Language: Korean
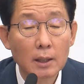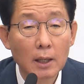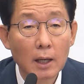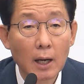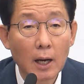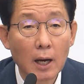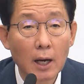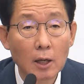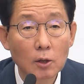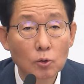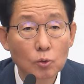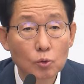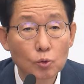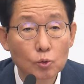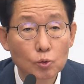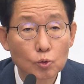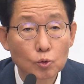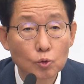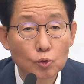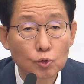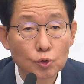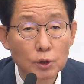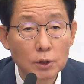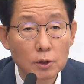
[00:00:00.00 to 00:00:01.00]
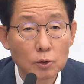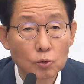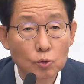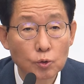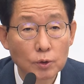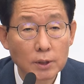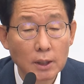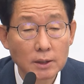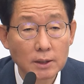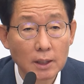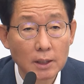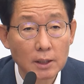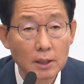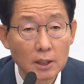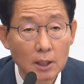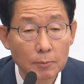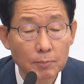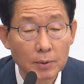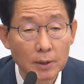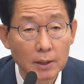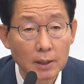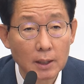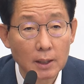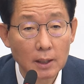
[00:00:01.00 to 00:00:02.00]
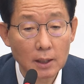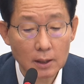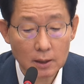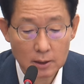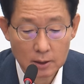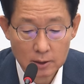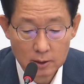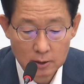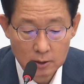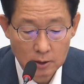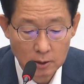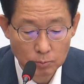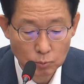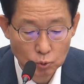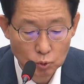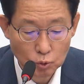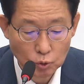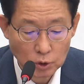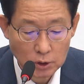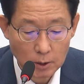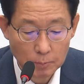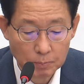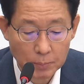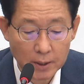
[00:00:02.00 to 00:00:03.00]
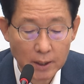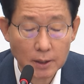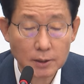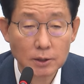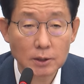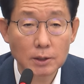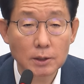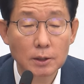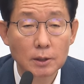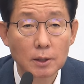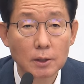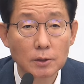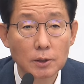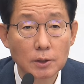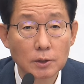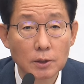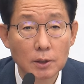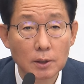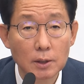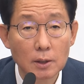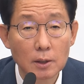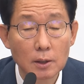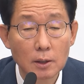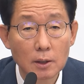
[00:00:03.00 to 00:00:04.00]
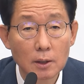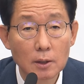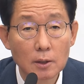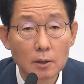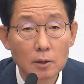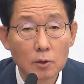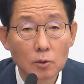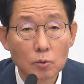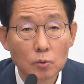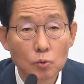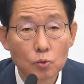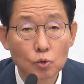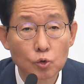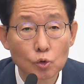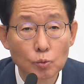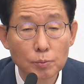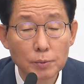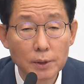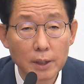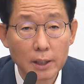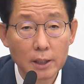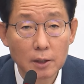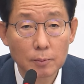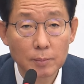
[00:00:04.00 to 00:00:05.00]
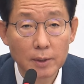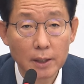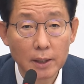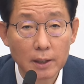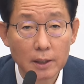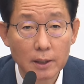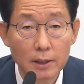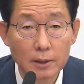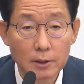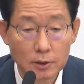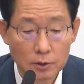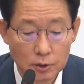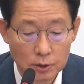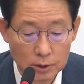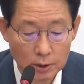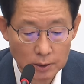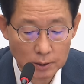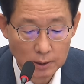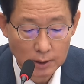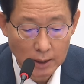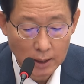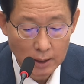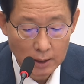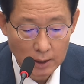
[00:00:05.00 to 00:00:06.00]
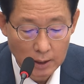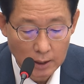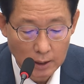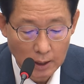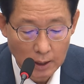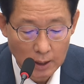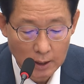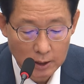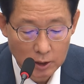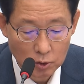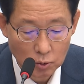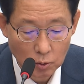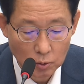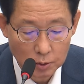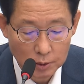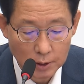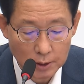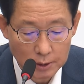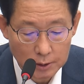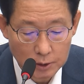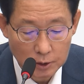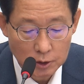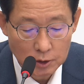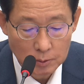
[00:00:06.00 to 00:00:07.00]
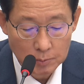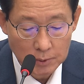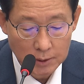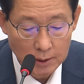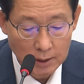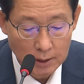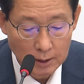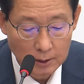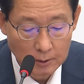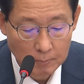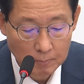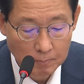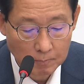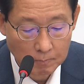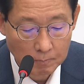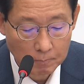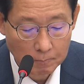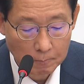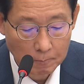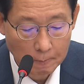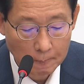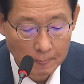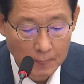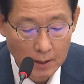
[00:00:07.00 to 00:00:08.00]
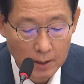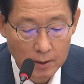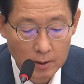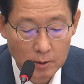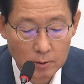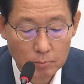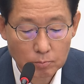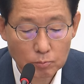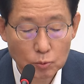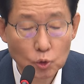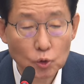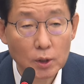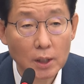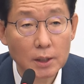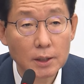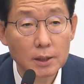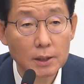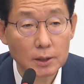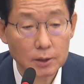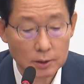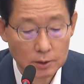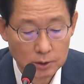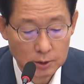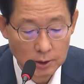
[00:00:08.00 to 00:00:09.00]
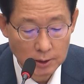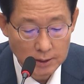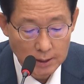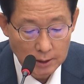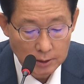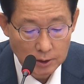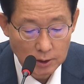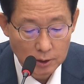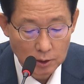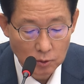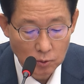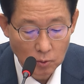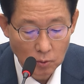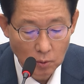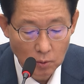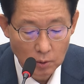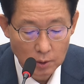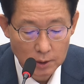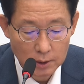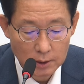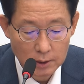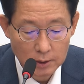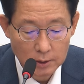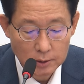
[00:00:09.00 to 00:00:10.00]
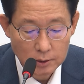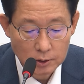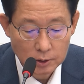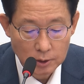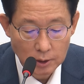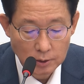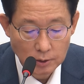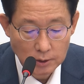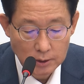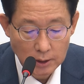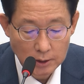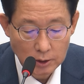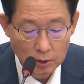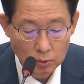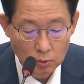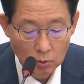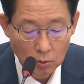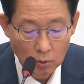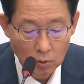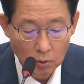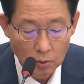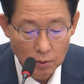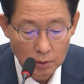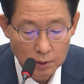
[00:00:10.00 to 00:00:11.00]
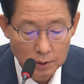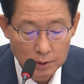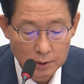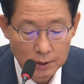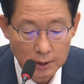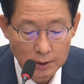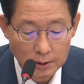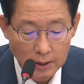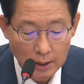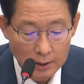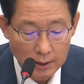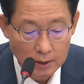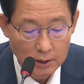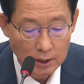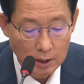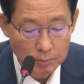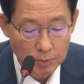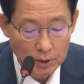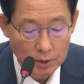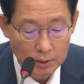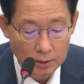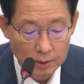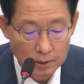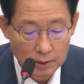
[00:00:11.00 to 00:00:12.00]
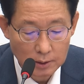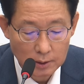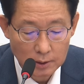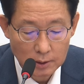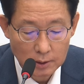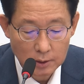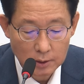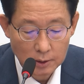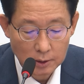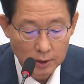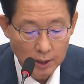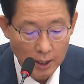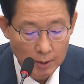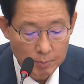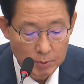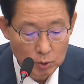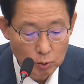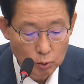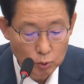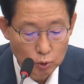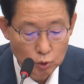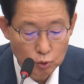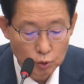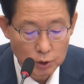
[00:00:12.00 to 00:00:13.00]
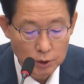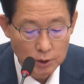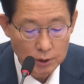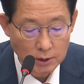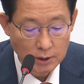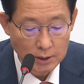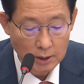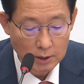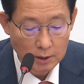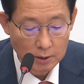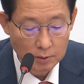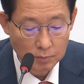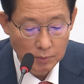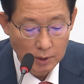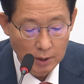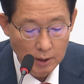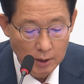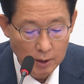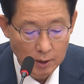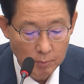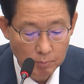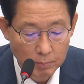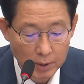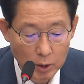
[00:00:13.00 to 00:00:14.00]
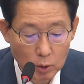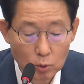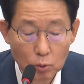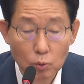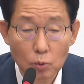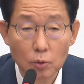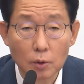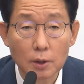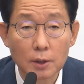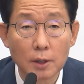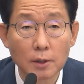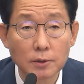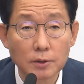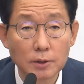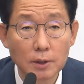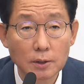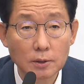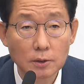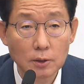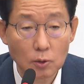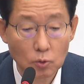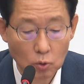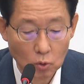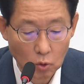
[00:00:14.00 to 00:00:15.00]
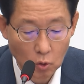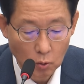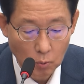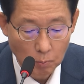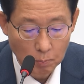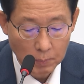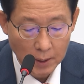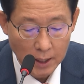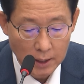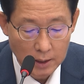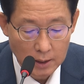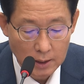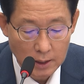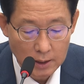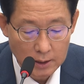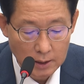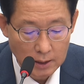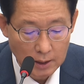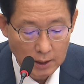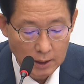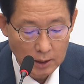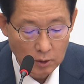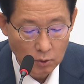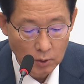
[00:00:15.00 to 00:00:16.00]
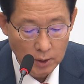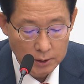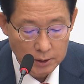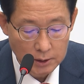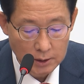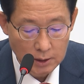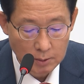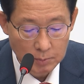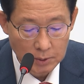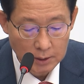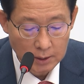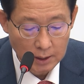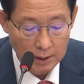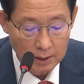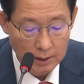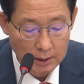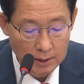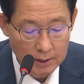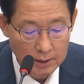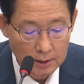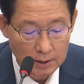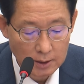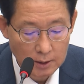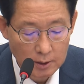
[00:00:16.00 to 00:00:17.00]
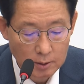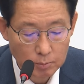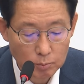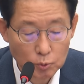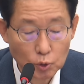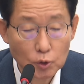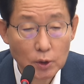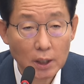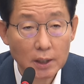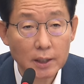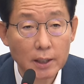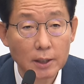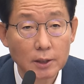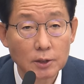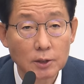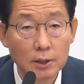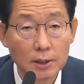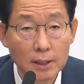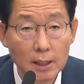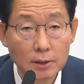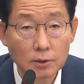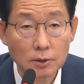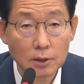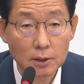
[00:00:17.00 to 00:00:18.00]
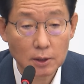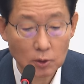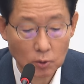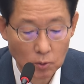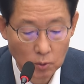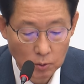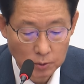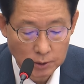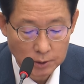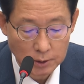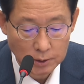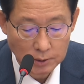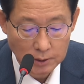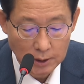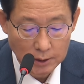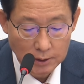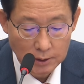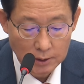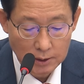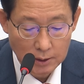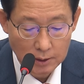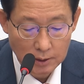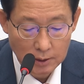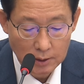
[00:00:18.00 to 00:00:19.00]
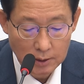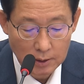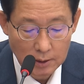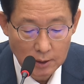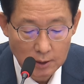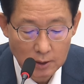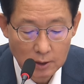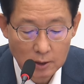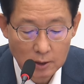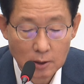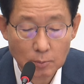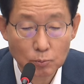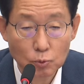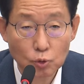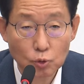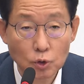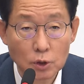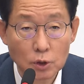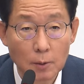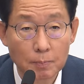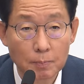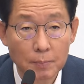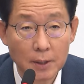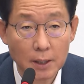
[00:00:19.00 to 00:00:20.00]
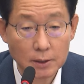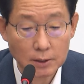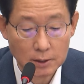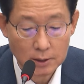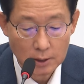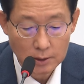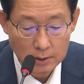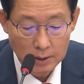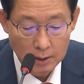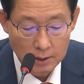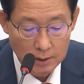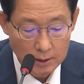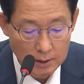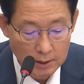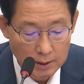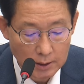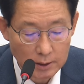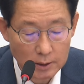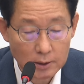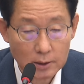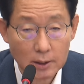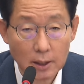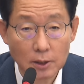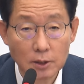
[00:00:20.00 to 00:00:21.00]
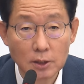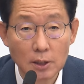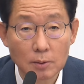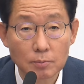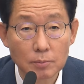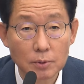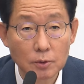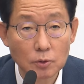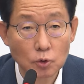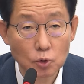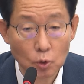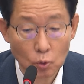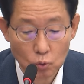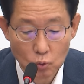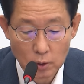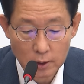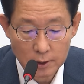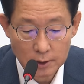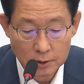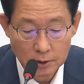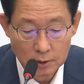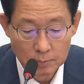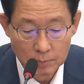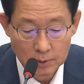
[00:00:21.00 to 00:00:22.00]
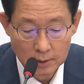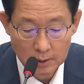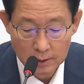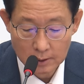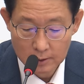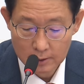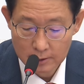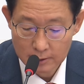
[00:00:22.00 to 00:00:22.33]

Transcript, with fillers: 한국 주식 투자자 연합회가 금투세 폐지 건의서를 국민의힘에 전달하기로 되어 있습니다. 유당이 전향적이고 선제적으로 결단한다면 대한민국 주식시장은 매우 긍정적으로 반응하리라 확신합니다. 민주당의 전향적이고 선제적인 금투세 폐지 결단을 다시 한번 촉구하겠습니다.